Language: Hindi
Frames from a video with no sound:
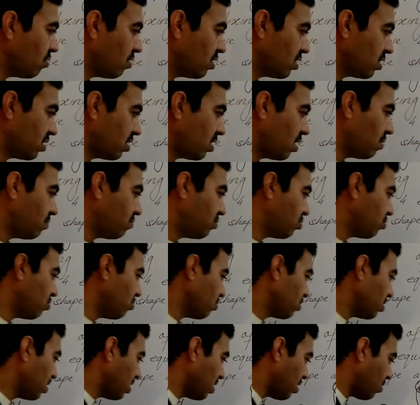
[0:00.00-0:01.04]
एक्स्ट्रा हम शो
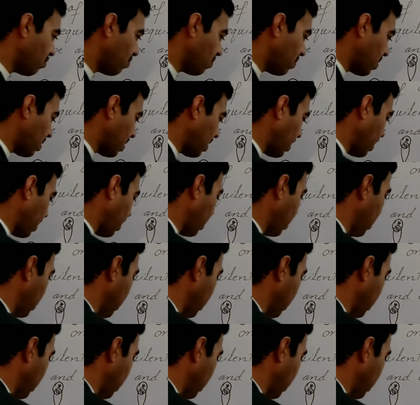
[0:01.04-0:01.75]
किया हुआ है